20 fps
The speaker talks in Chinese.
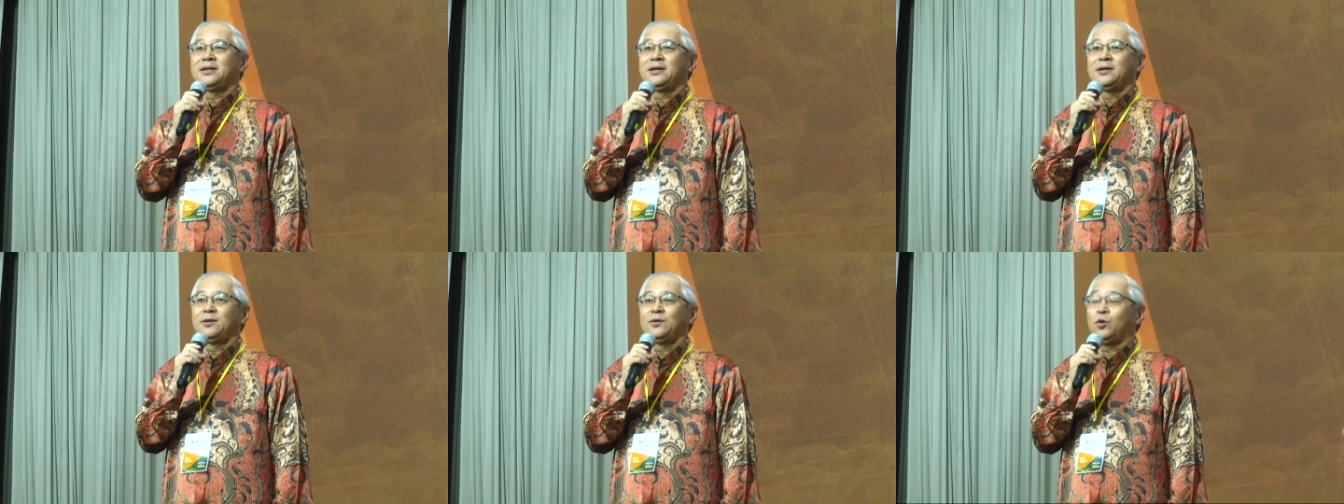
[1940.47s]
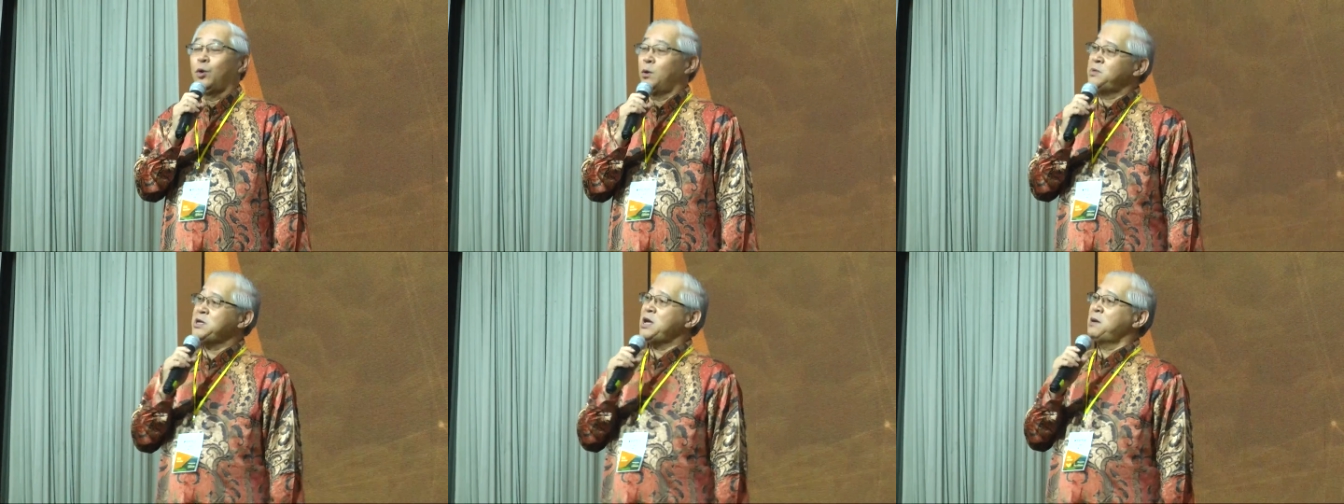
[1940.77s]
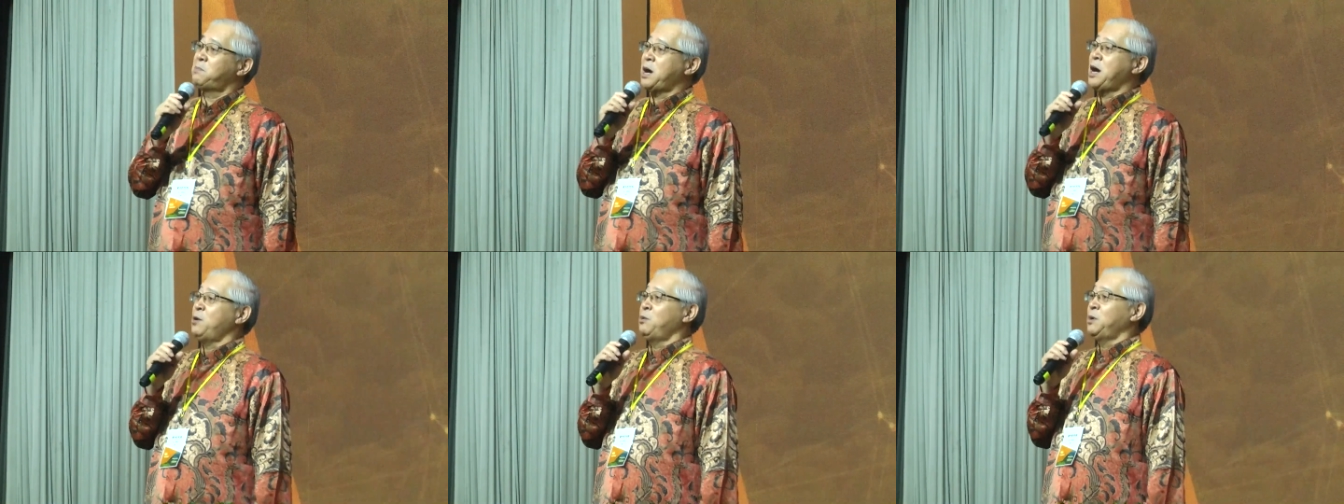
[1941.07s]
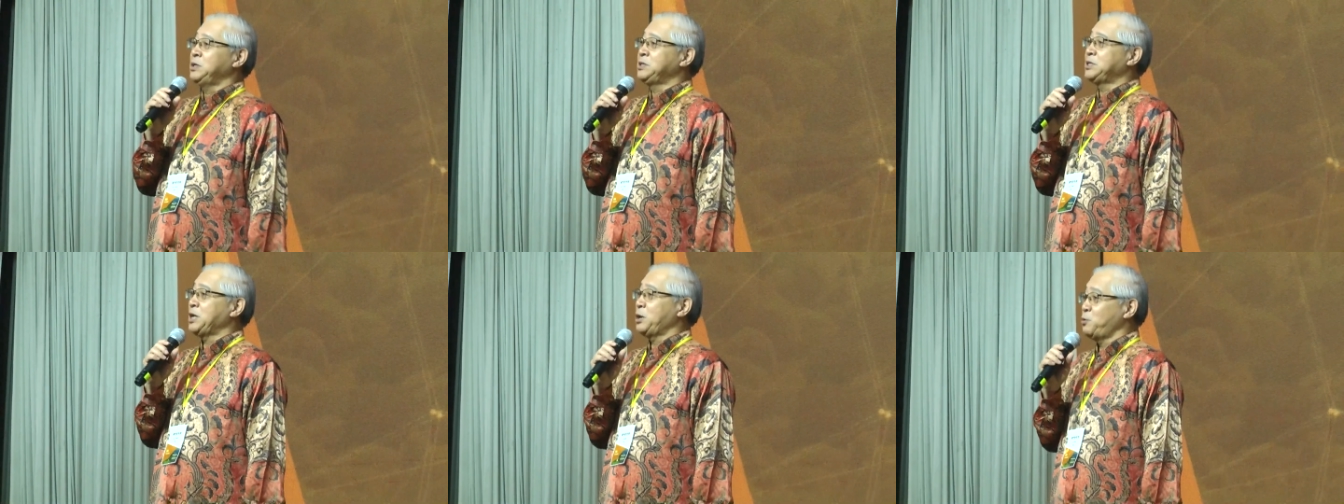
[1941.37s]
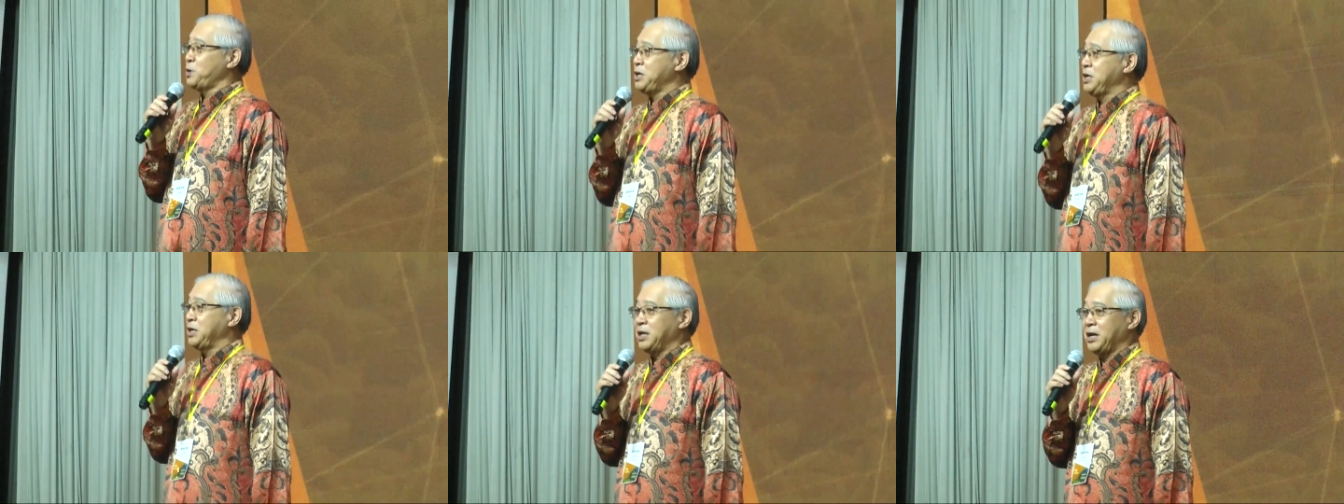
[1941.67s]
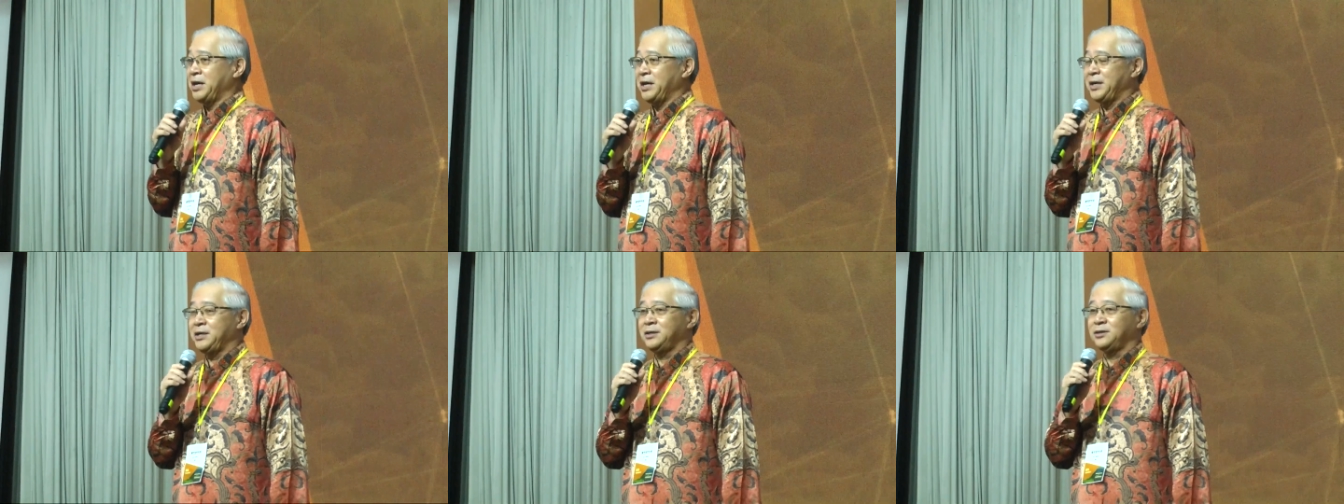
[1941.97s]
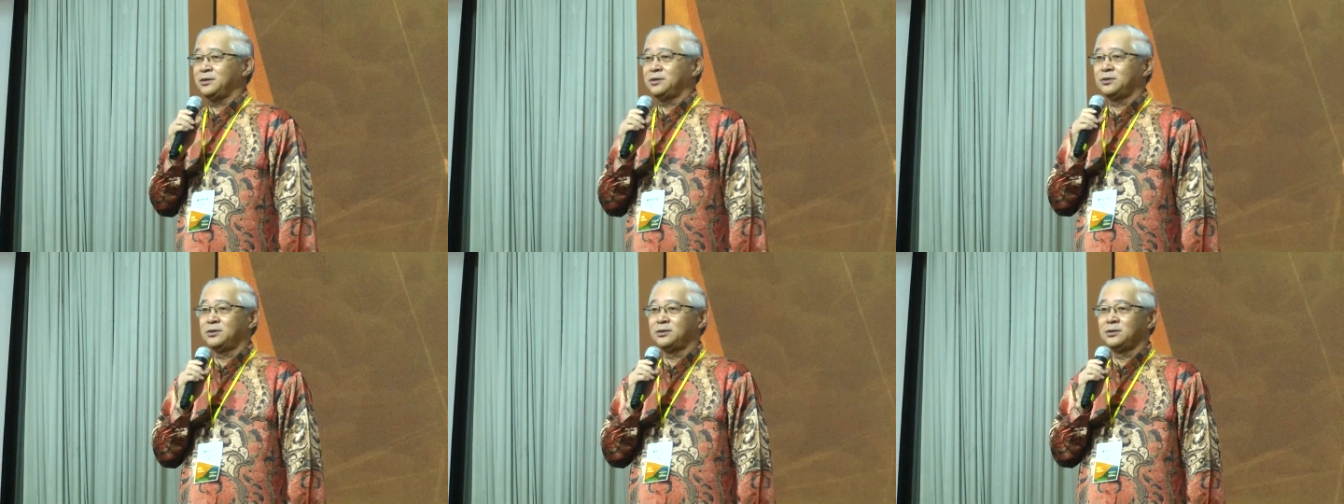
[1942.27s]
我们也盼望在未来，
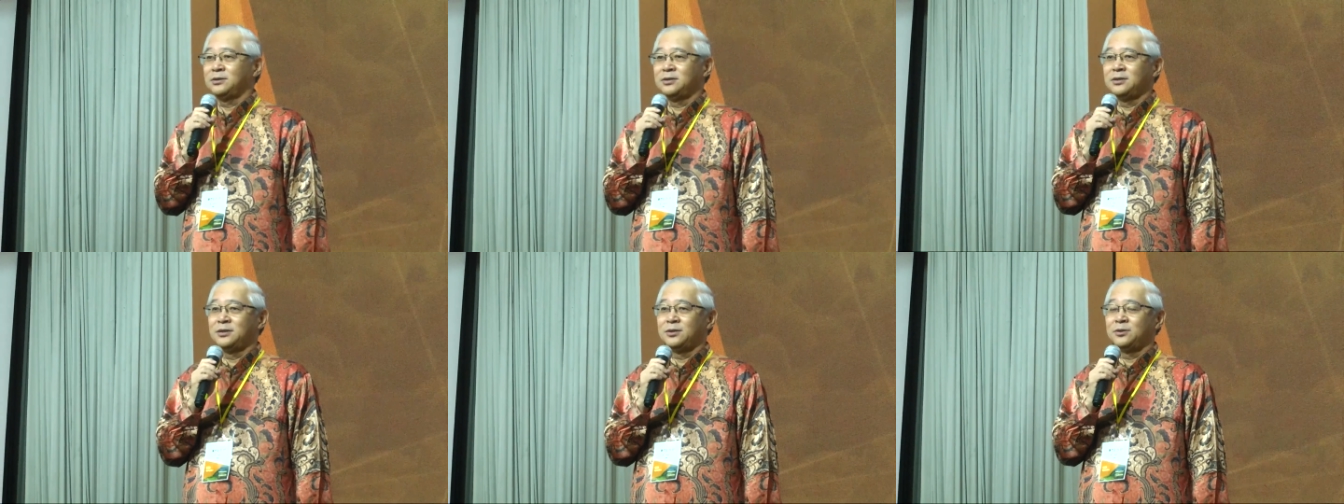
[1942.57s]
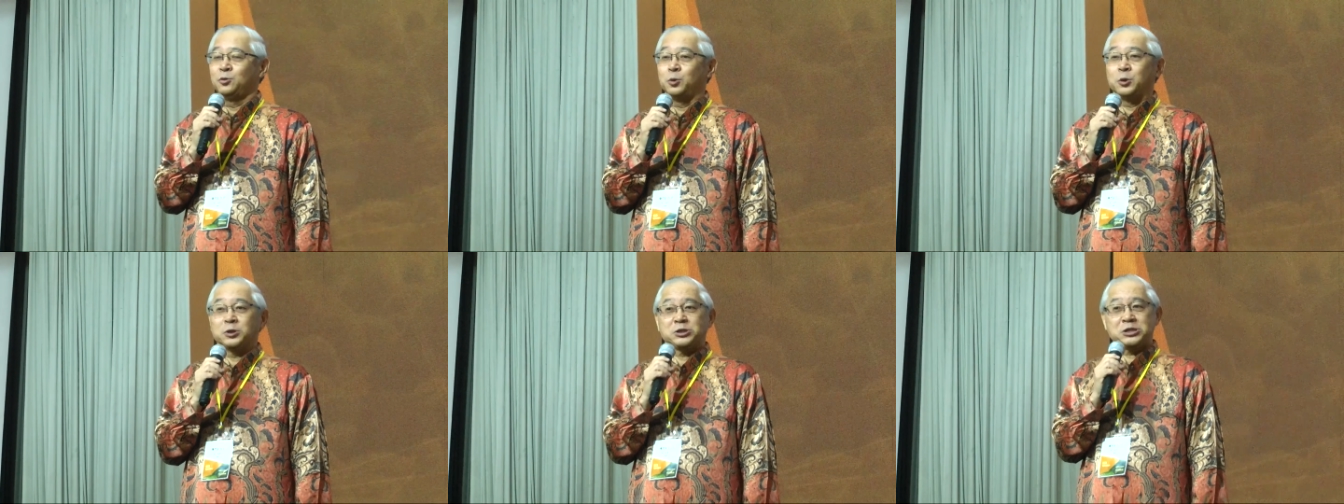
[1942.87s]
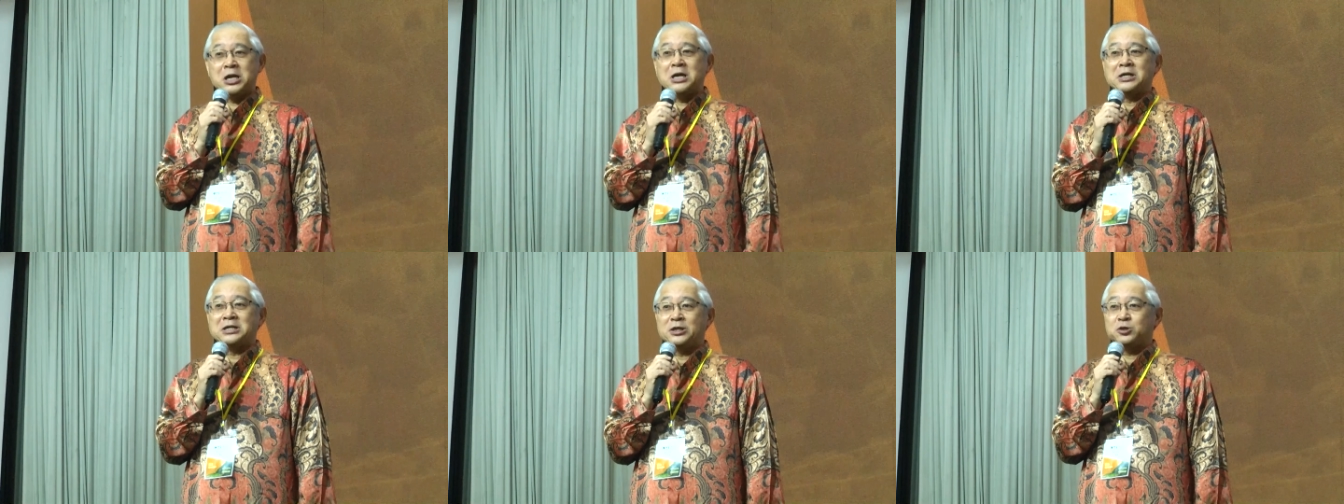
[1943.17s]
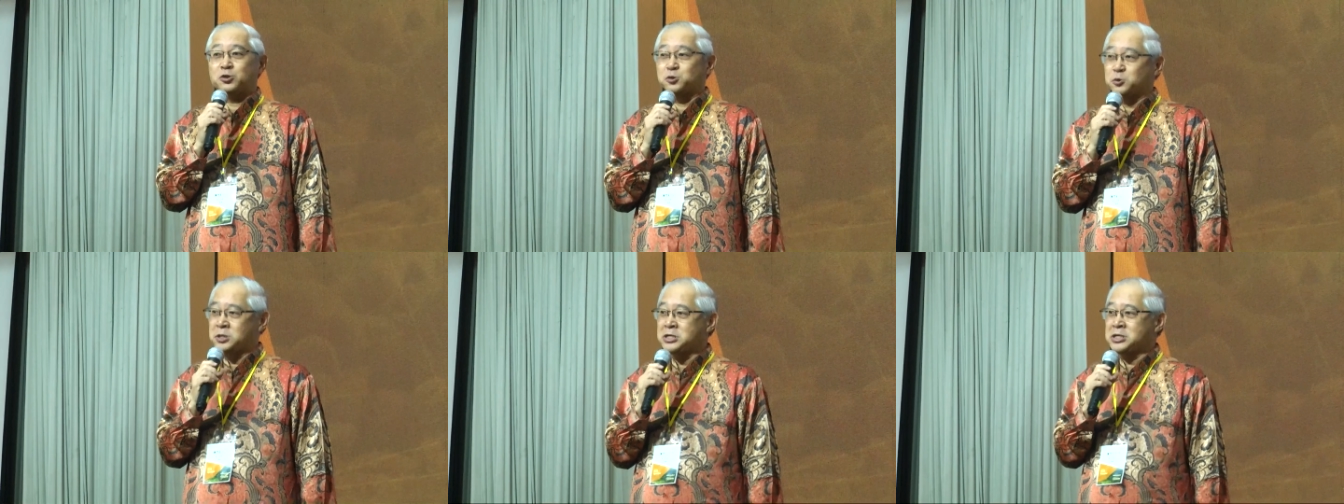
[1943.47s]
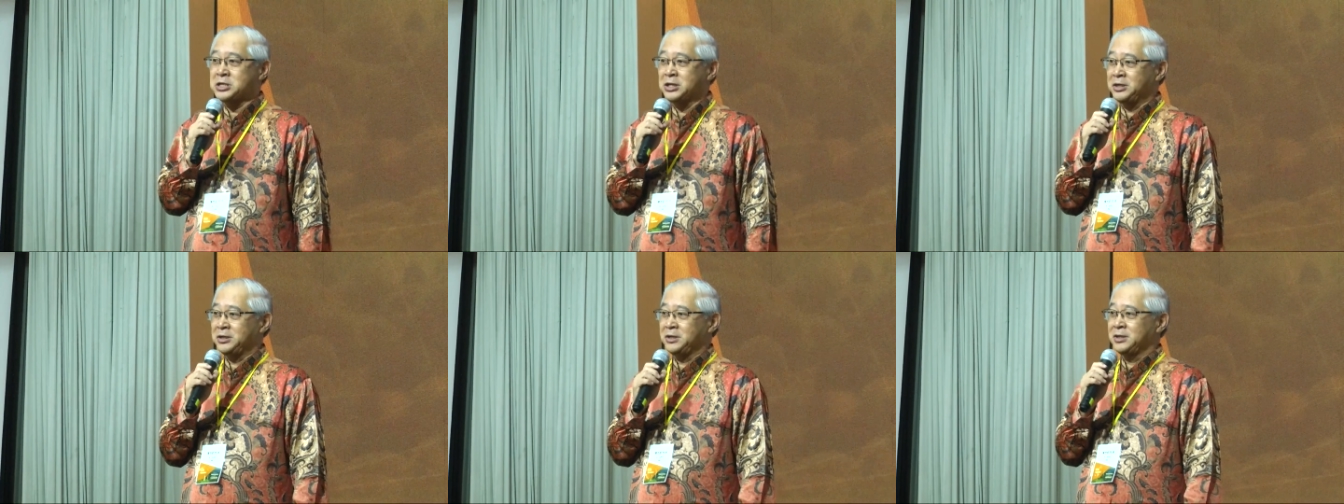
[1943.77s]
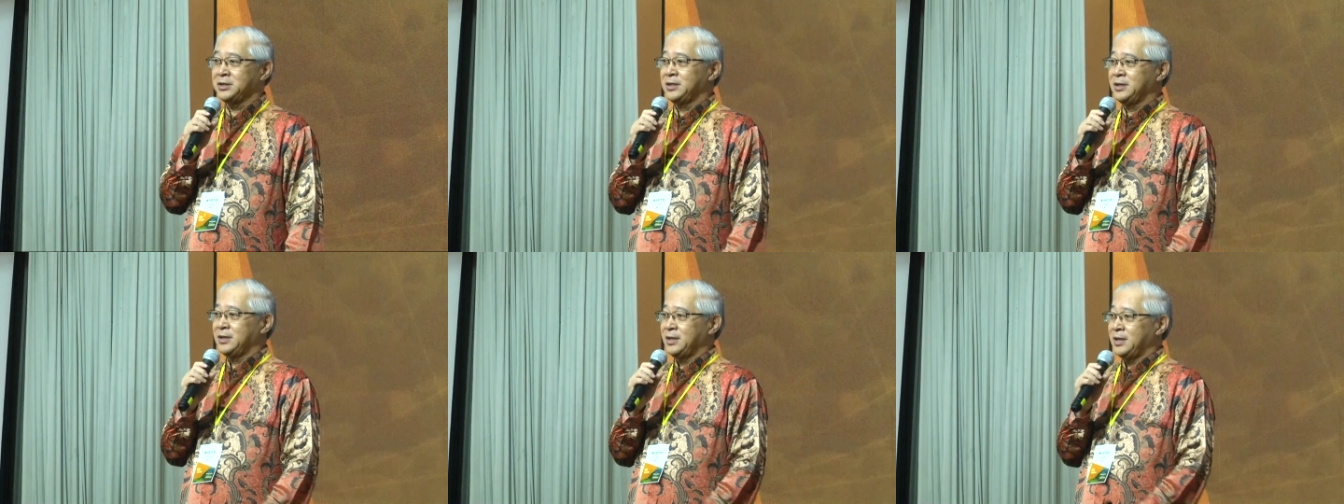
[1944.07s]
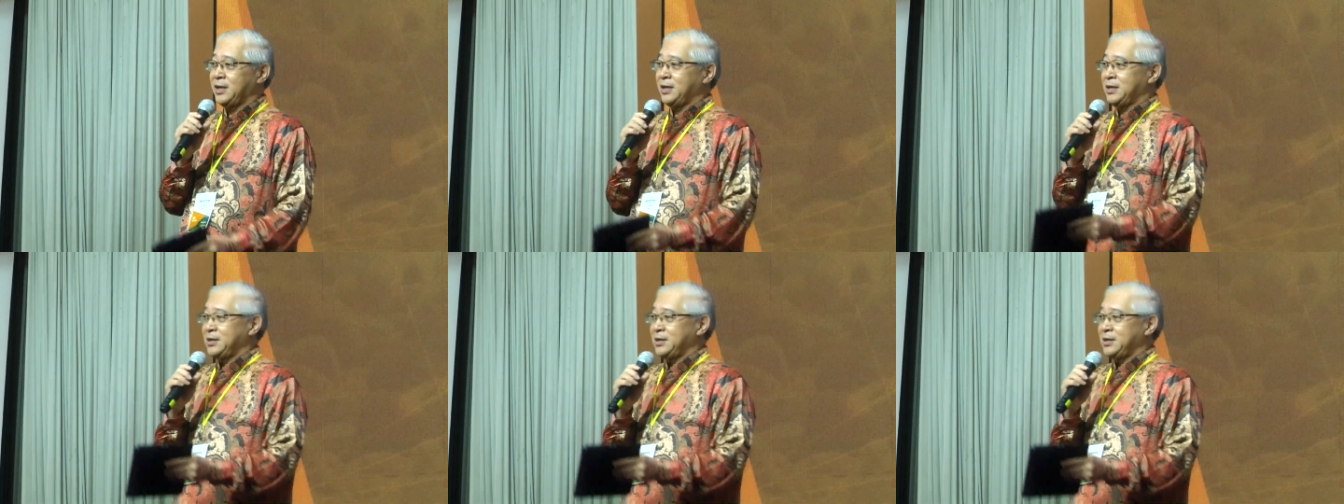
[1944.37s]
若上帝许可。也